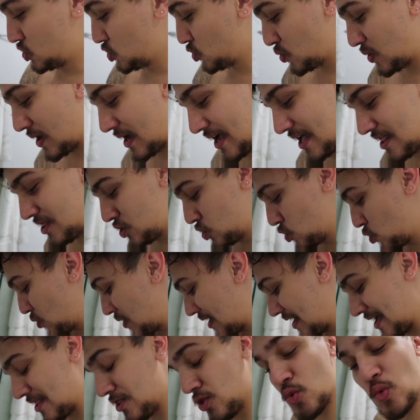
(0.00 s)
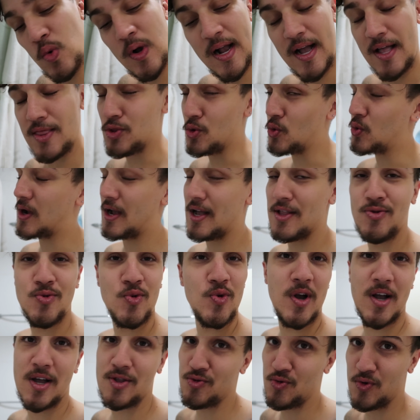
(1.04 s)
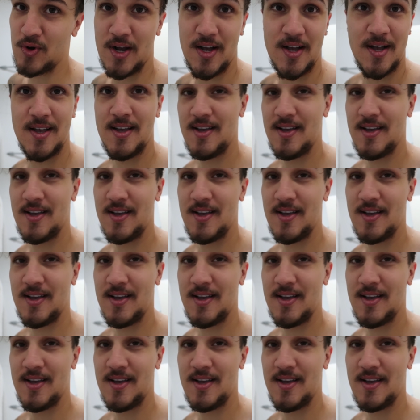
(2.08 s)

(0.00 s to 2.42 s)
nunca, nunca, nunca, nunca, nunca, nunca.